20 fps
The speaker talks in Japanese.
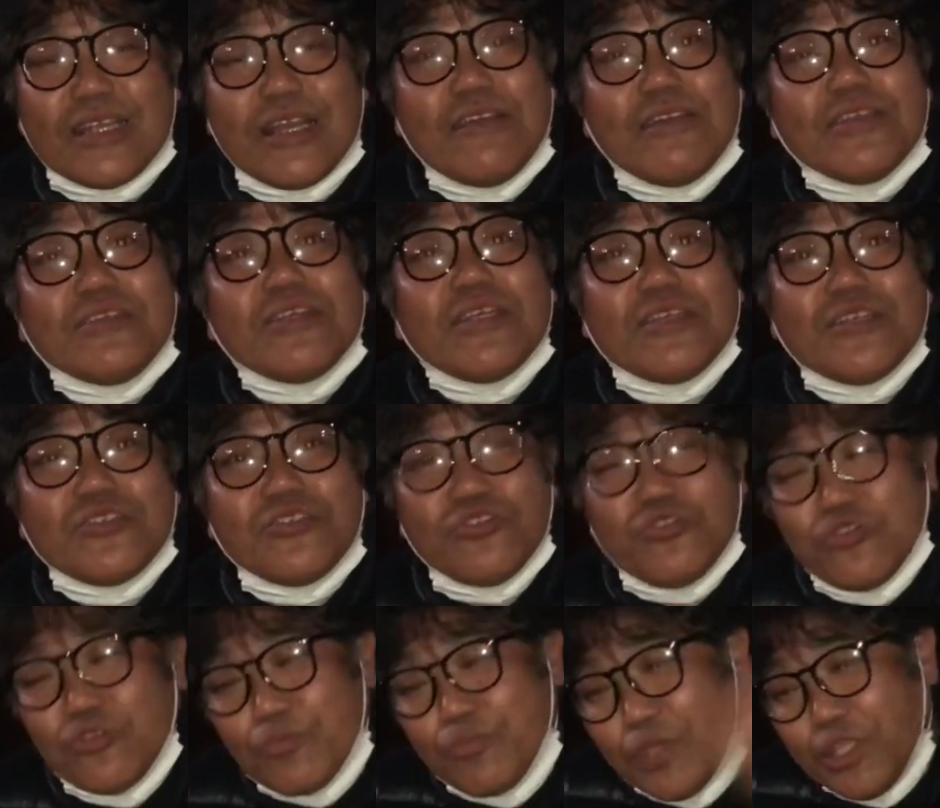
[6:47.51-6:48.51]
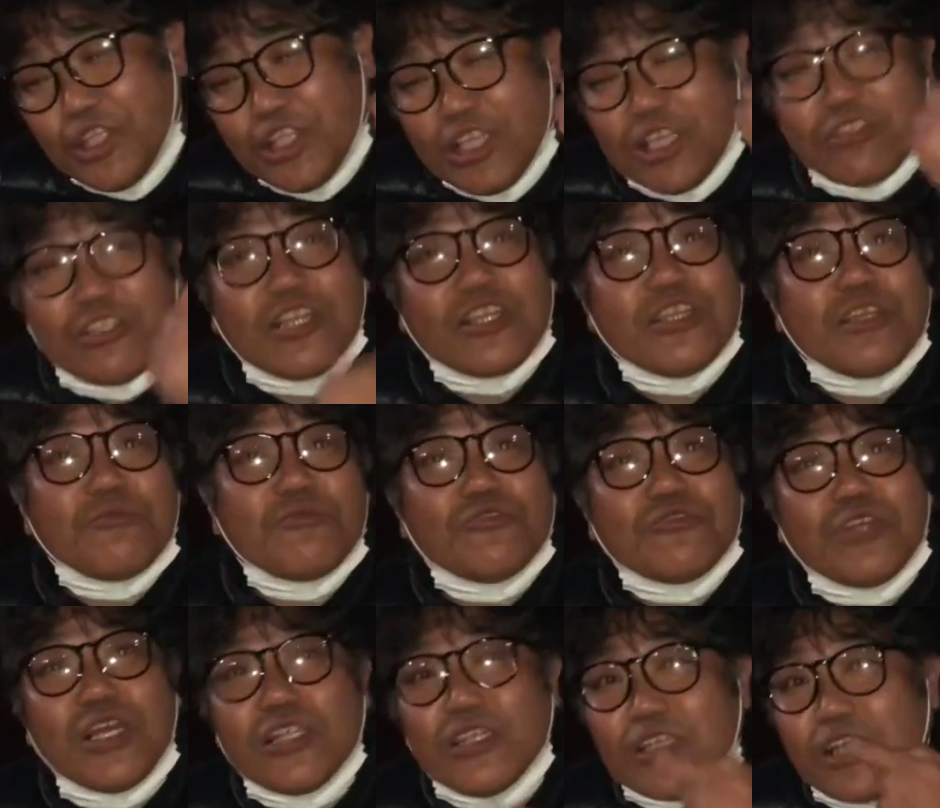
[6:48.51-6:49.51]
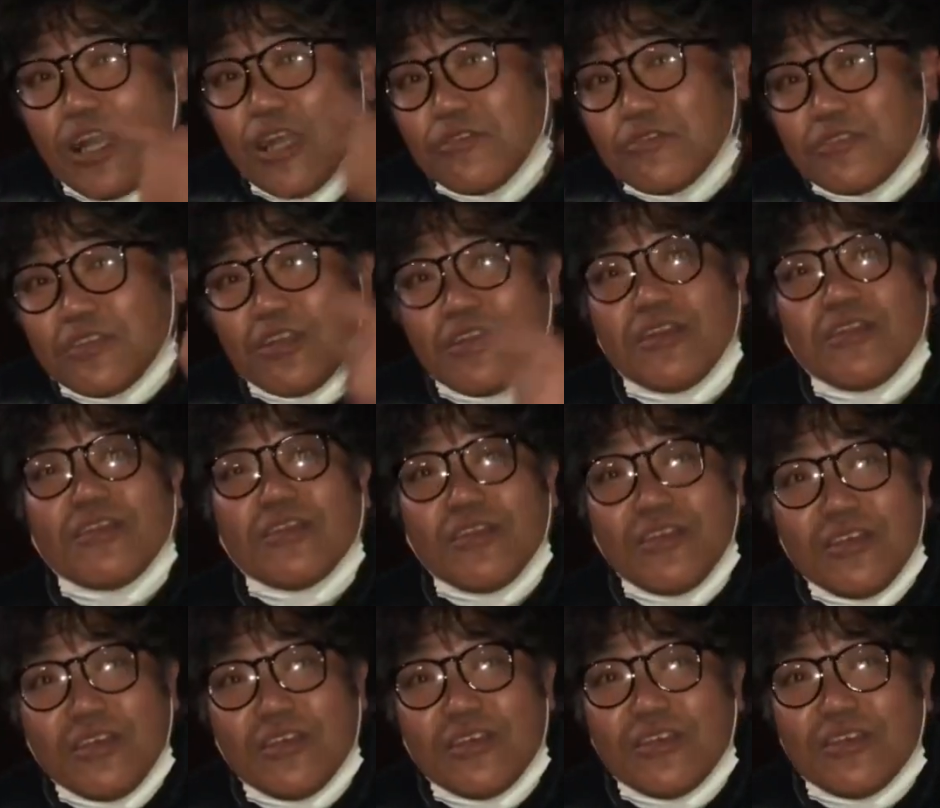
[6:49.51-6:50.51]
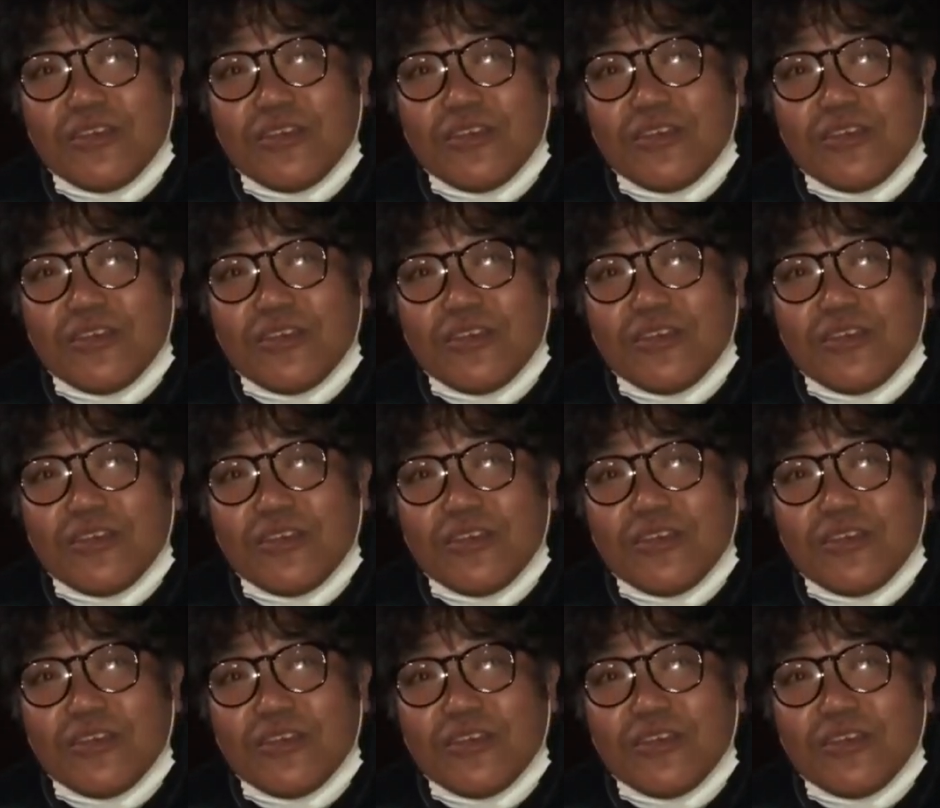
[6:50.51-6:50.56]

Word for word: かわいそうだよねちょっとピッてやるだけでも針かかるんだから、うん